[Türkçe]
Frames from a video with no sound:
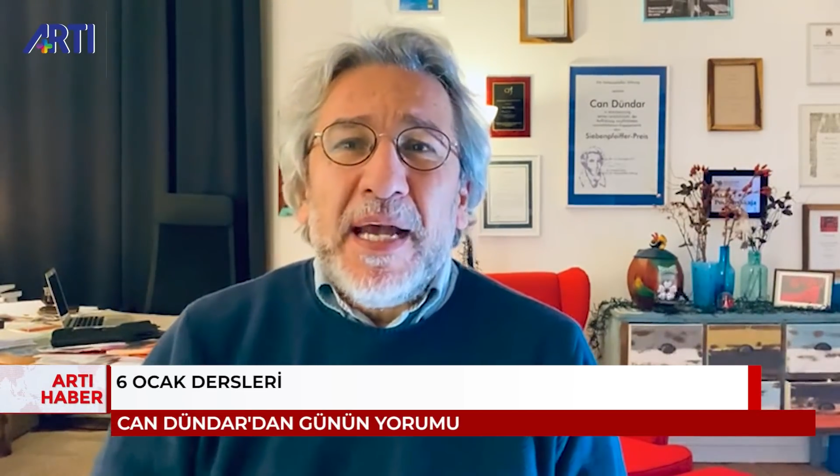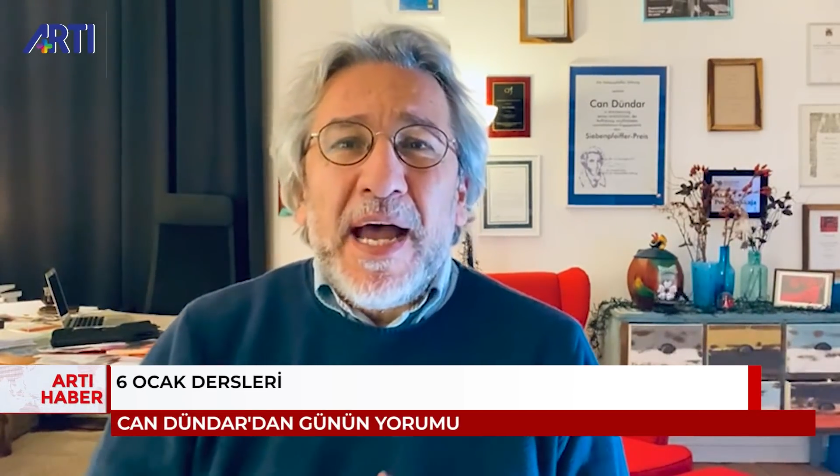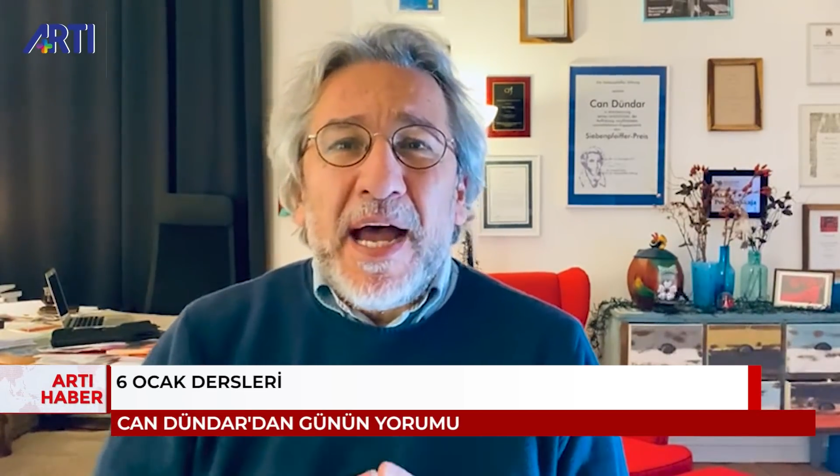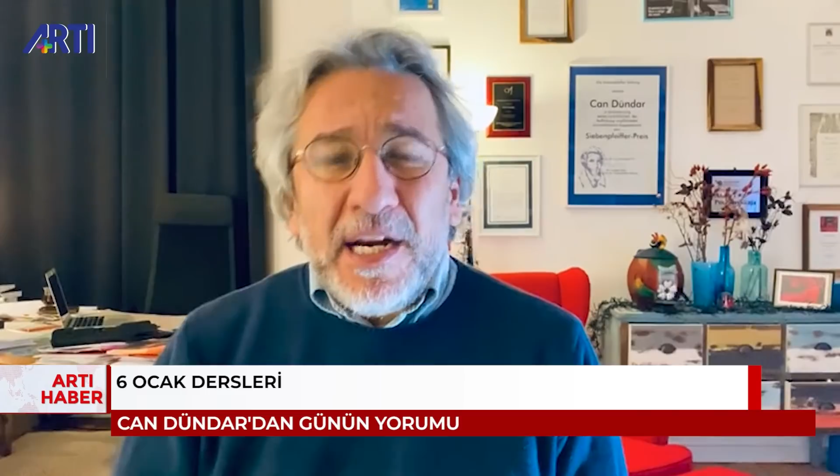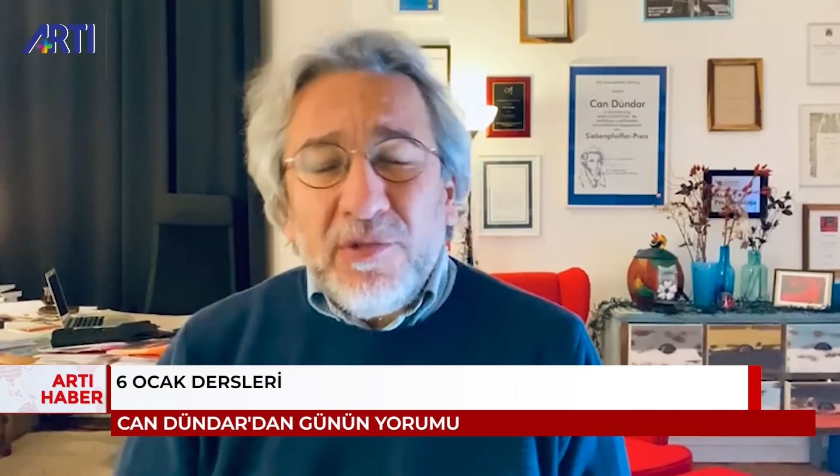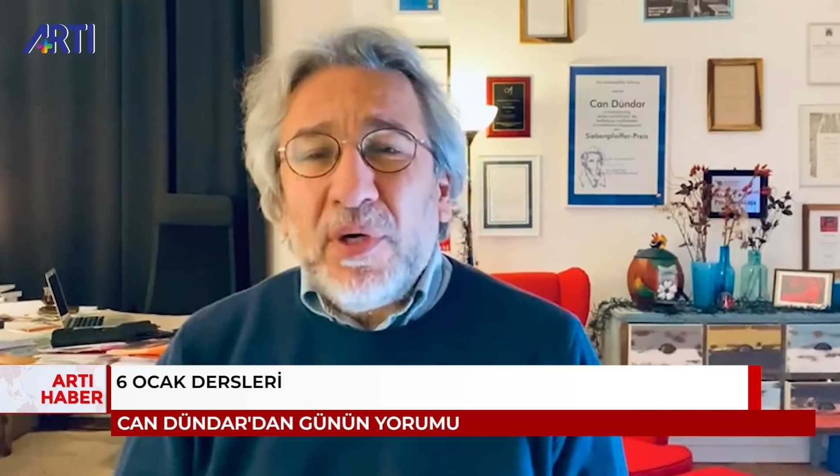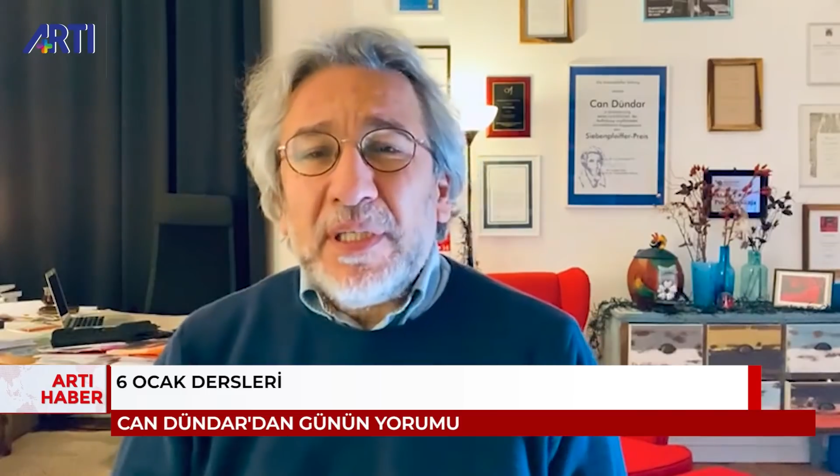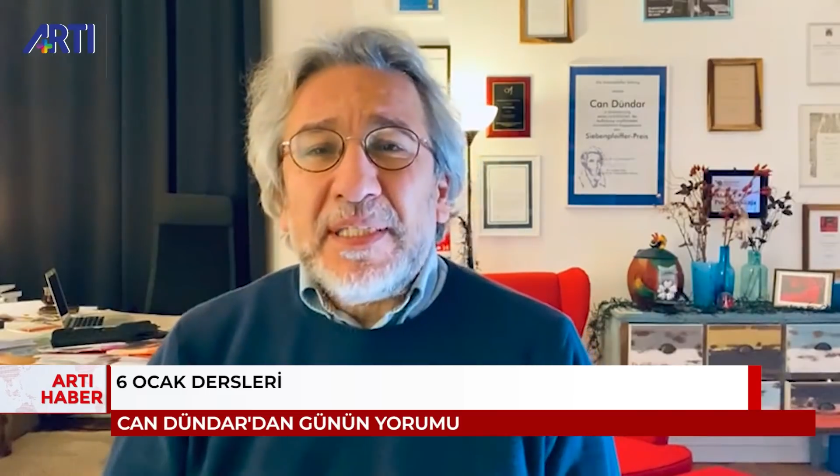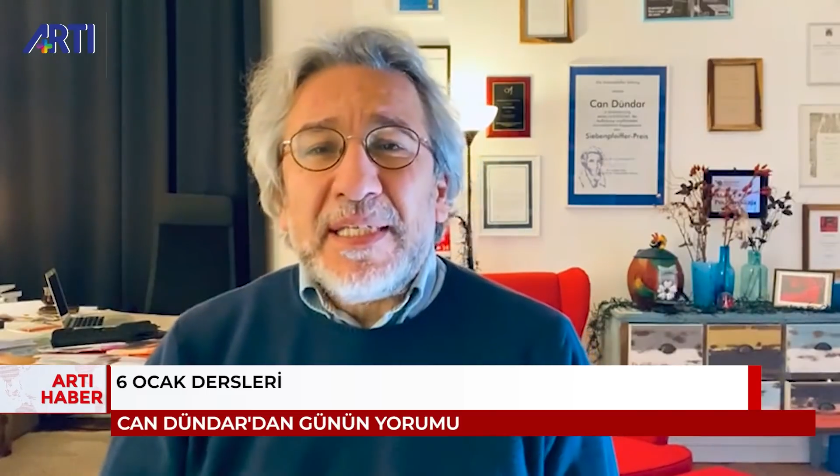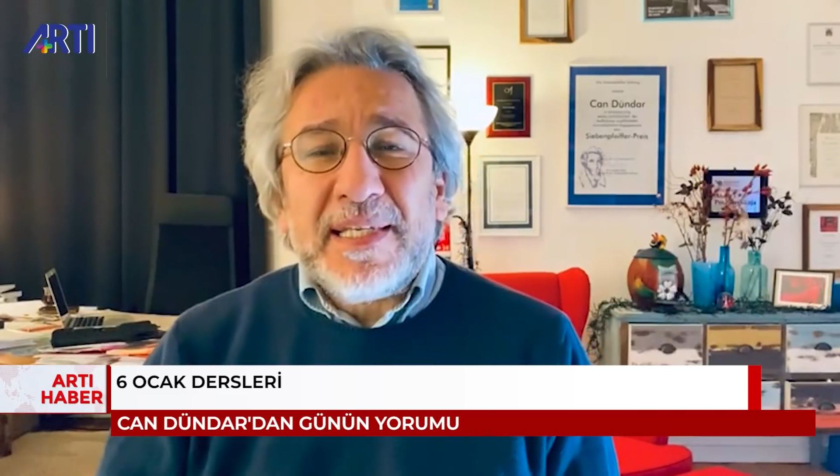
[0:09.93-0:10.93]

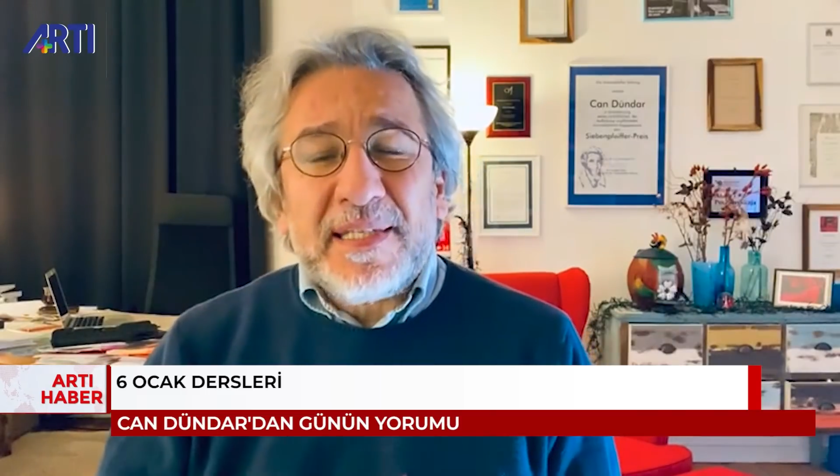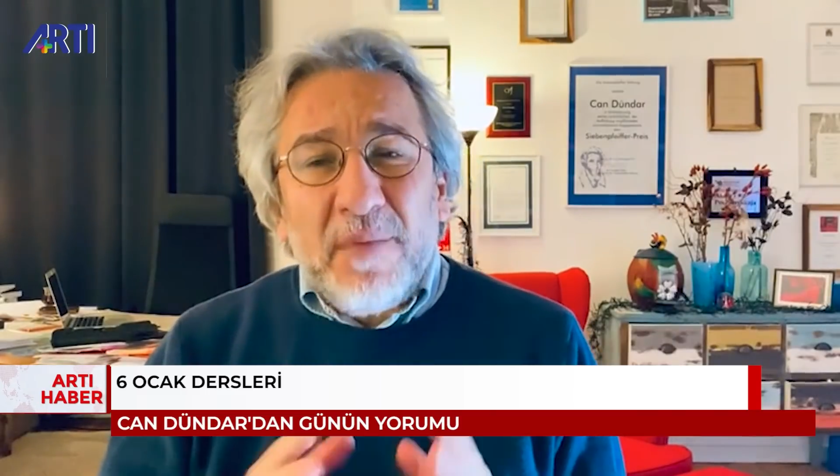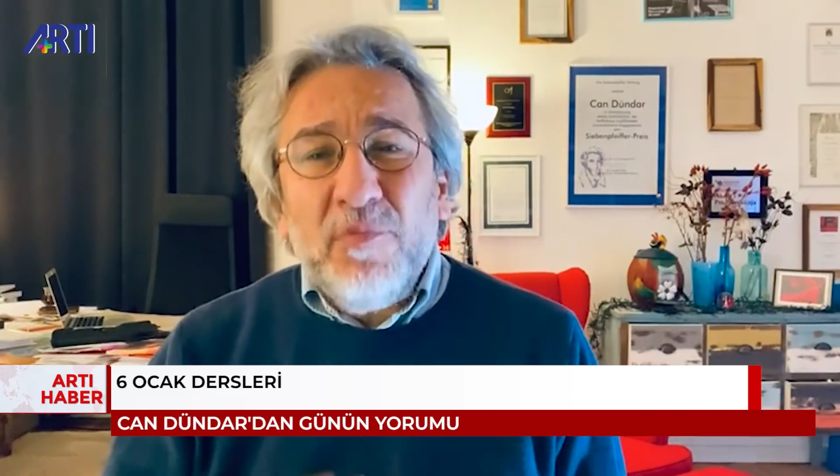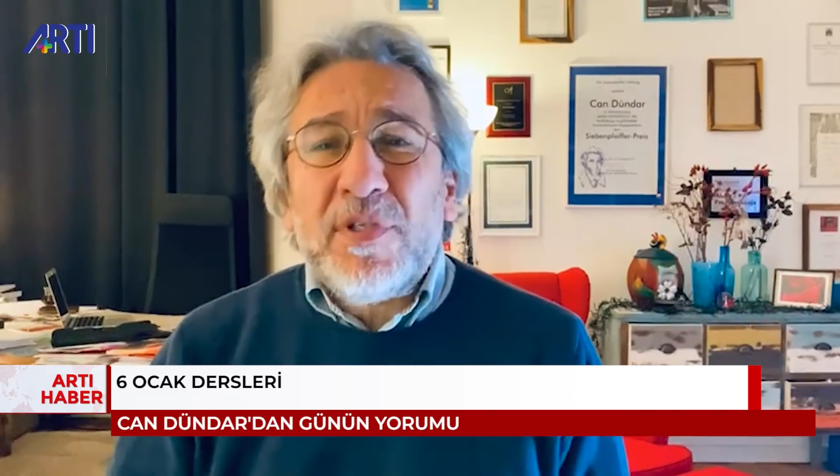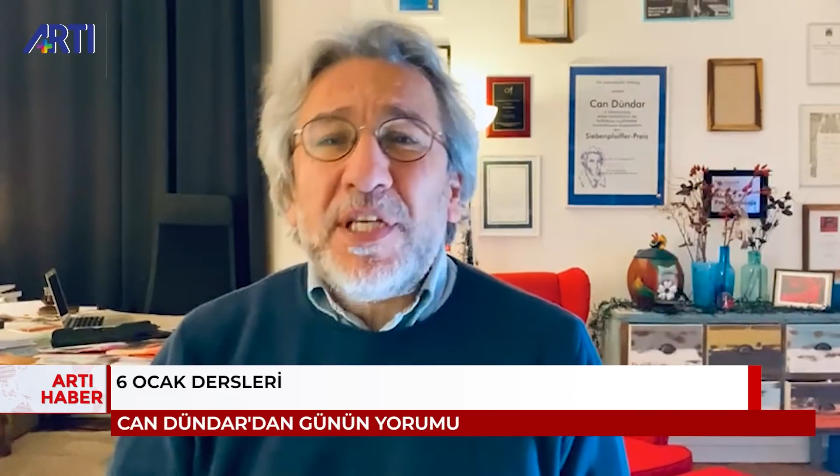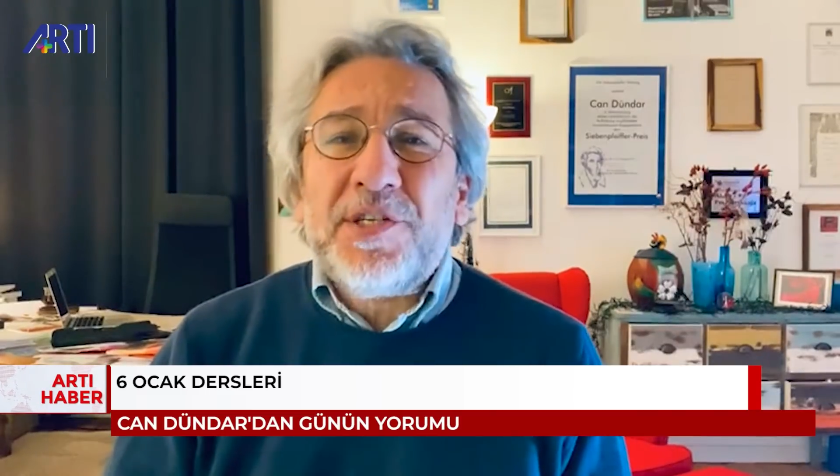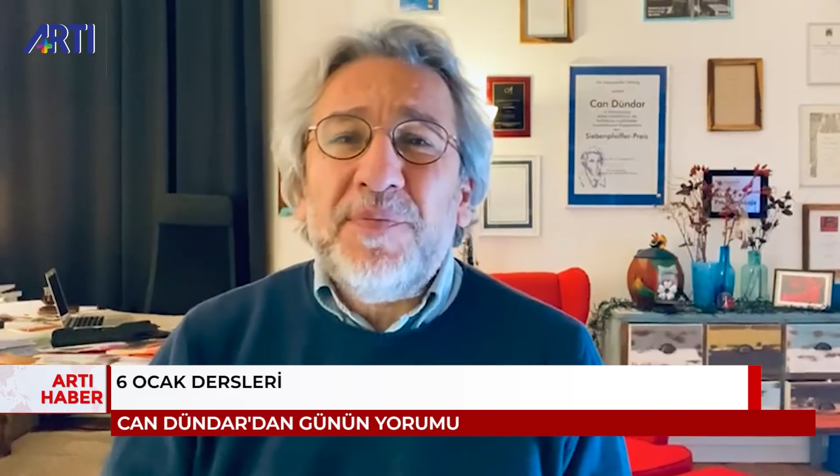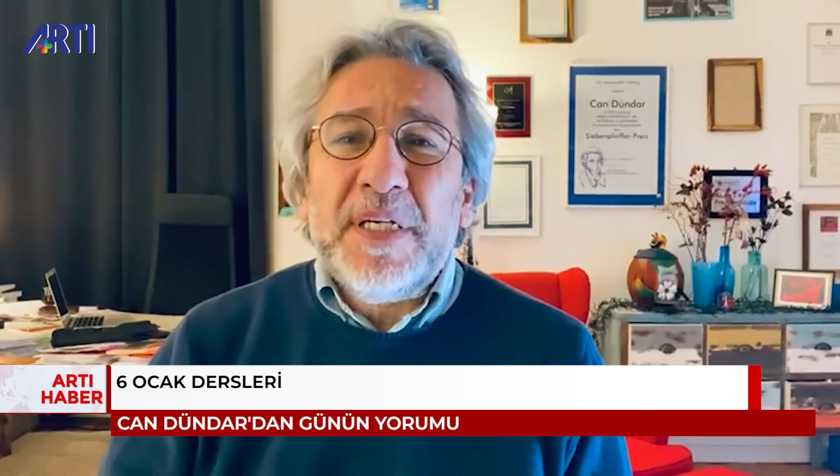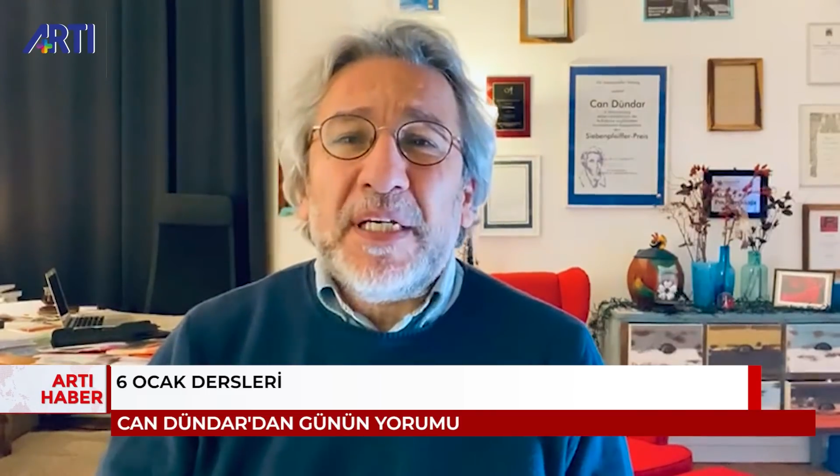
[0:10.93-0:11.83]
Erdoğan'ın İstanbul seçimini